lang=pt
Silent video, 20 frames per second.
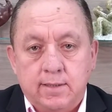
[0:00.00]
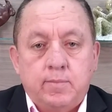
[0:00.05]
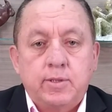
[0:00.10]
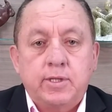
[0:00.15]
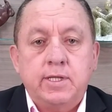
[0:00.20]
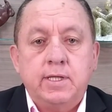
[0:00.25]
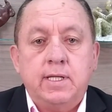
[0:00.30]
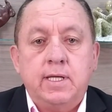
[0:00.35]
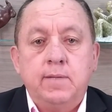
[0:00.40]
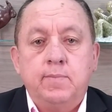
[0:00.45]

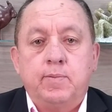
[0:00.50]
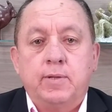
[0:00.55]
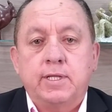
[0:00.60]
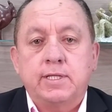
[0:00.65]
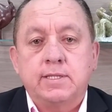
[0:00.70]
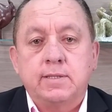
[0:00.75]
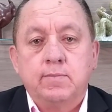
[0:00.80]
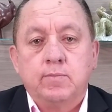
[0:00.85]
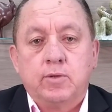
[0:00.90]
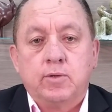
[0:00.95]
Porque daí
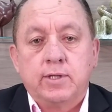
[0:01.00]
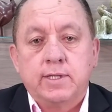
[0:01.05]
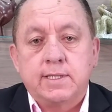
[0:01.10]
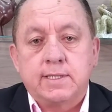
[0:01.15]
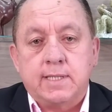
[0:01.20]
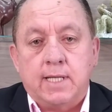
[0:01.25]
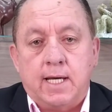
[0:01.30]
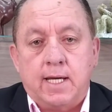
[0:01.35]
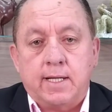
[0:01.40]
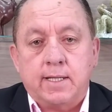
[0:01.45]
pode
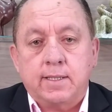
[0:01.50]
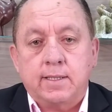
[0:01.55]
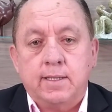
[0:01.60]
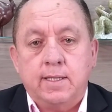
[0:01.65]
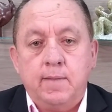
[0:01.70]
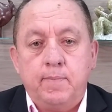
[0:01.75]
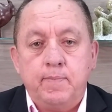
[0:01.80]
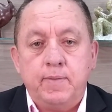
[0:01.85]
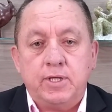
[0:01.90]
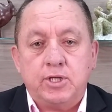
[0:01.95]
simbolizar
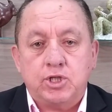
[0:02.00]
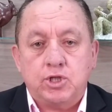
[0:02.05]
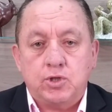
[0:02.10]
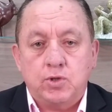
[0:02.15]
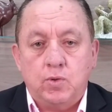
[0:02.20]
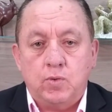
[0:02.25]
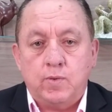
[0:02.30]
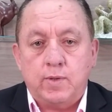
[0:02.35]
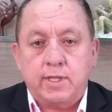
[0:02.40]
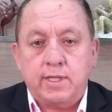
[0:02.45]
que a
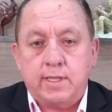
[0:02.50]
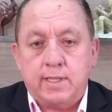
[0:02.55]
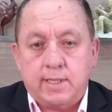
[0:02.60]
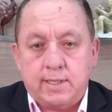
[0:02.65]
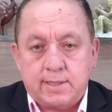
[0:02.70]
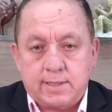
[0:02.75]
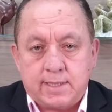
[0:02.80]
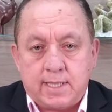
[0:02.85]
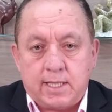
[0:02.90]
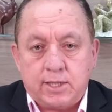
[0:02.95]
pessoa que
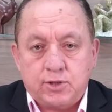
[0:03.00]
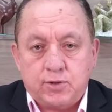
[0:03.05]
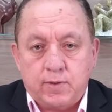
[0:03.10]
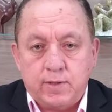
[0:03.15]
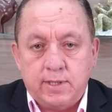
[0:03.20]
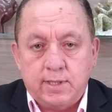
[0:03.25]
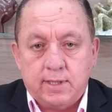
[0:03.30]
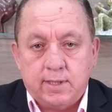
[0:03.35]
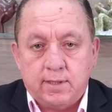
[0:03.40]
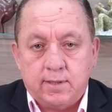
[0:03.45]
está
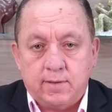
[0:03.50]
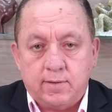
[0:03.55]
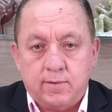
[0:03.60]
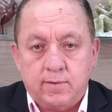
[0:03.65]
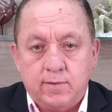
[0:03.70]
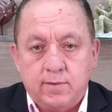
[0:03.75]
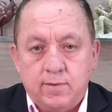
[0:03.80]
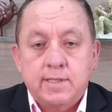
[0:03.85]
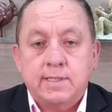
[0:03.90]
sonhando